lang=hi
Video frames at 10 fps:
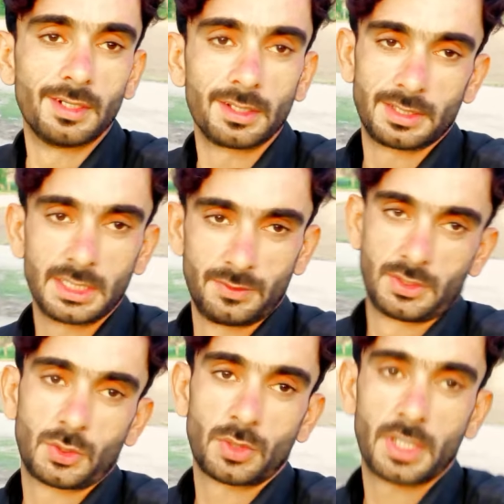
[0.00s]
अस
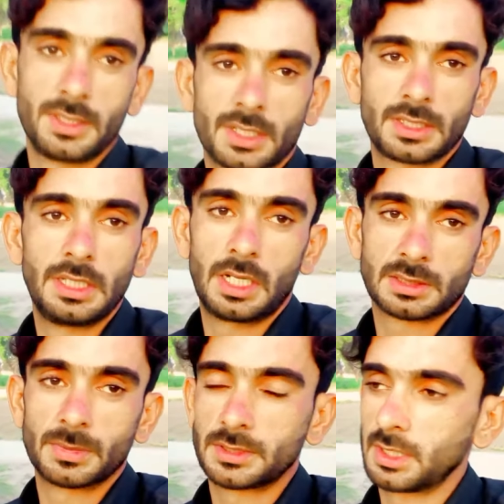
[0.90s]
इवें थोड़ा जहाँ खिल
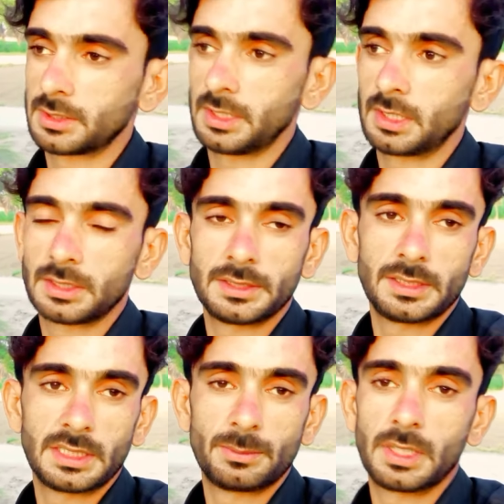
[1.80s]
हास मजाक ते लड़की
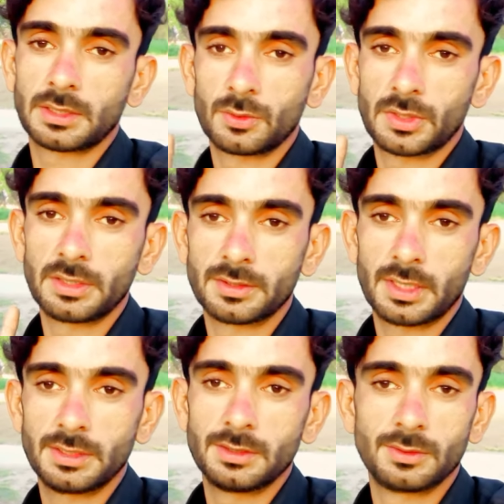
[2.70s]
थी रहने बैठ कोई तेरी
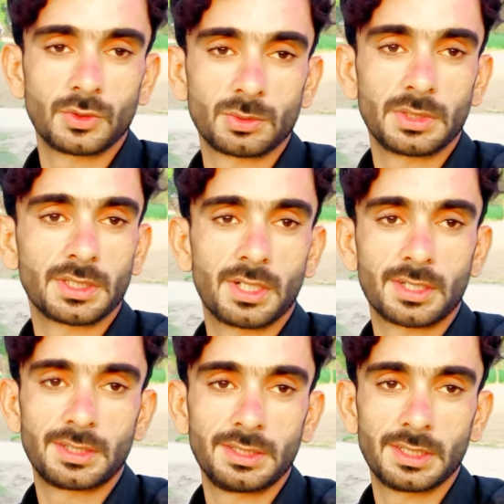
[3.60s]
सारी दुश्मनी
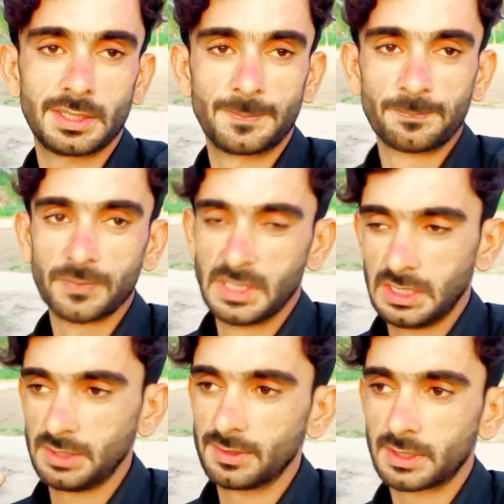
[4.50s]
कहानी ठीक है ना
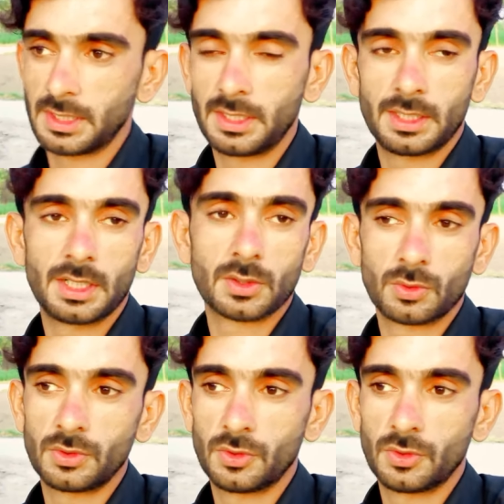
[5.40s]
इवें तेरे ना तू